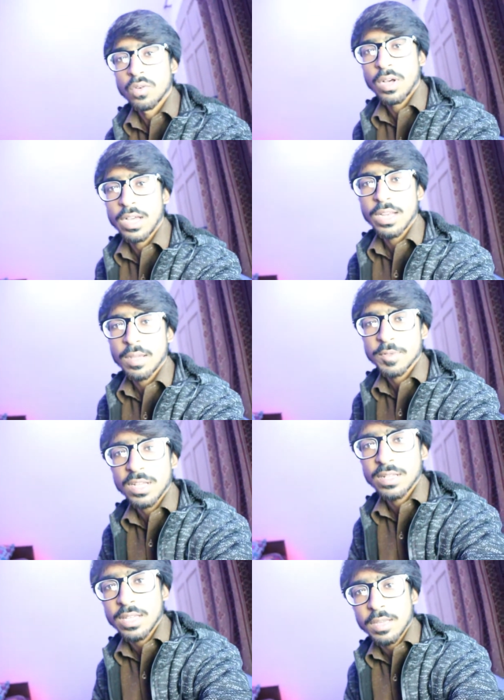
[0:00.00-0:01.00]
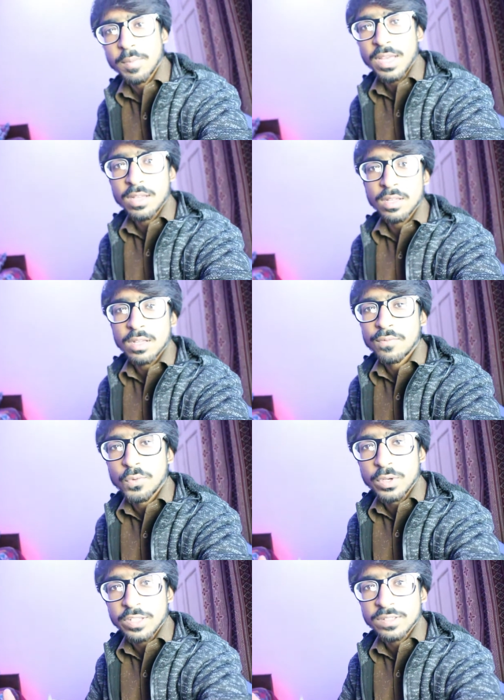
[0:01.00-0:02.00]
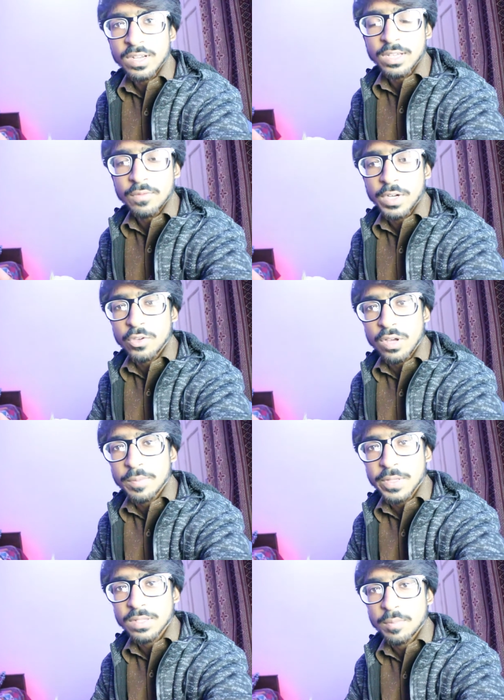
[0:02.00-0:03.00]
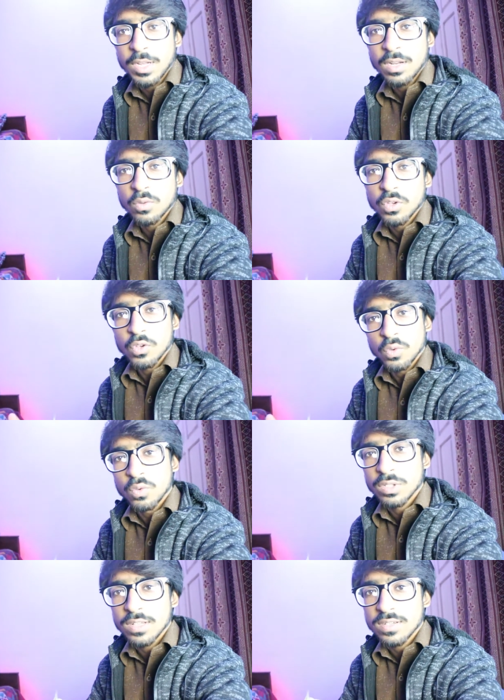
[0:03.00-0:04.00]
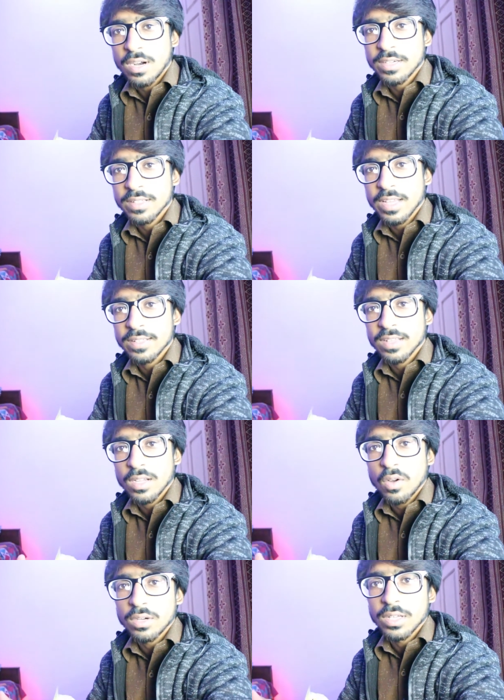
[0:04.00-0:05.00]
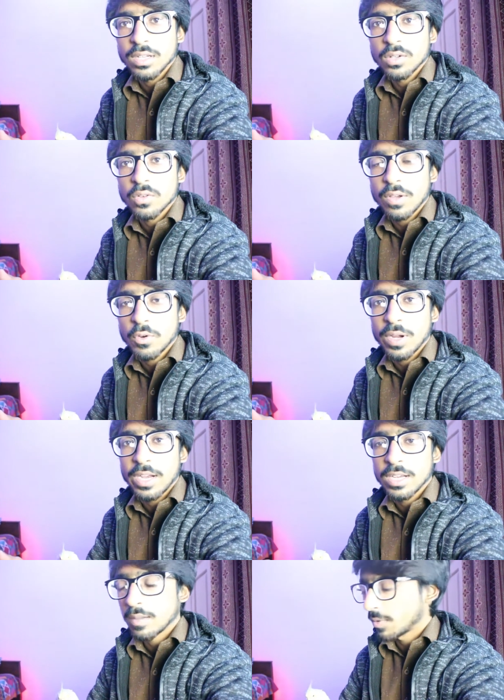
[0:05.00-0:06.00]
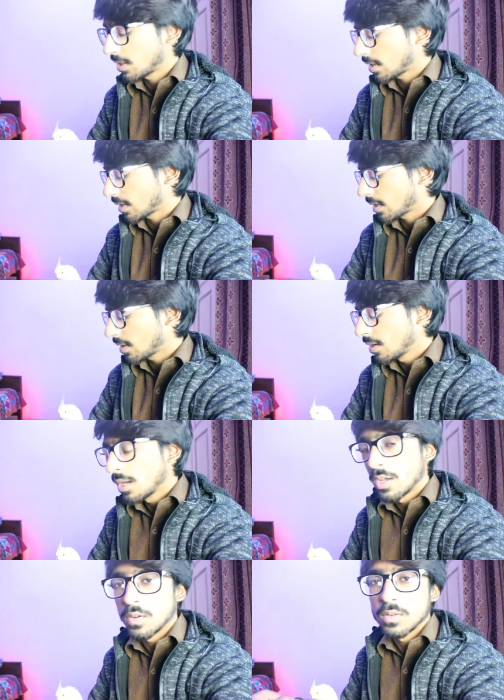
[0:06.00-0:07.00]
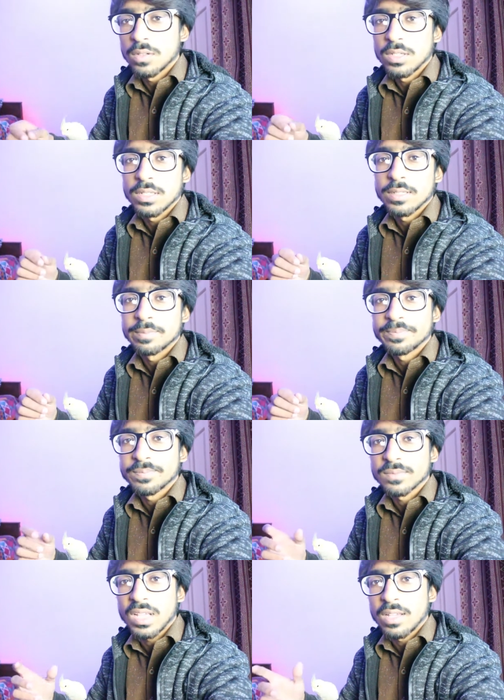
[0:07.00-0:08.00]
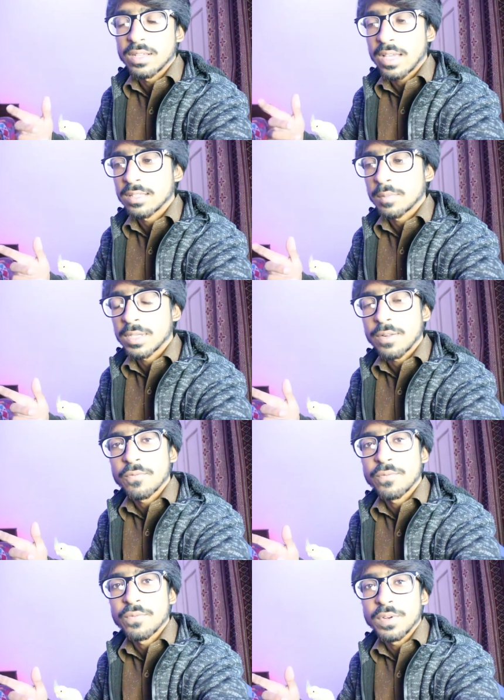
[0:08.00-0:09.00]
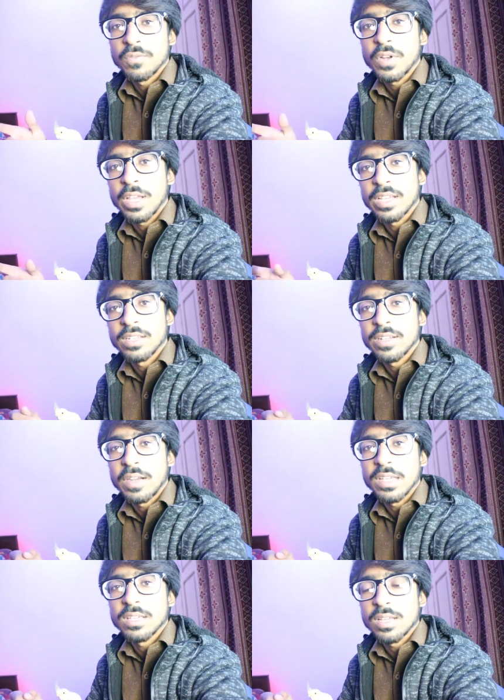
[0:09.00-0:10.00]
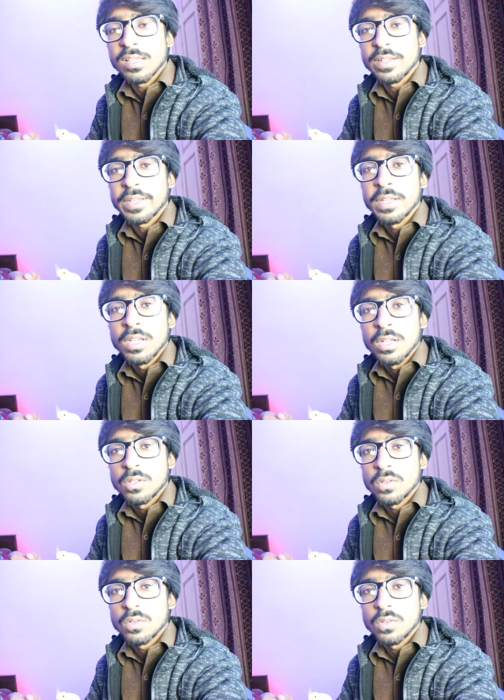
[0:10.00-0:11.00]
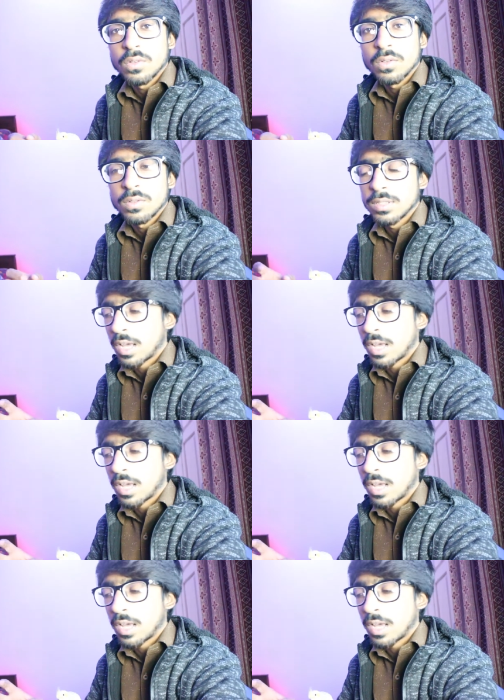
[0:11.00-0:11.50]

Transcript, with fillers: तो अगर आप चाहते हैं कि मैं फुल इस तरह की वीडियो आपके सामने लाऊं शुरू से स्टार्ट से कैसे एक कॉकटेल को जो है वो हैंड टेम किया जाता है और कैसे मतलब फ्री फ्लाई के लिए रेडी किया जाता है तो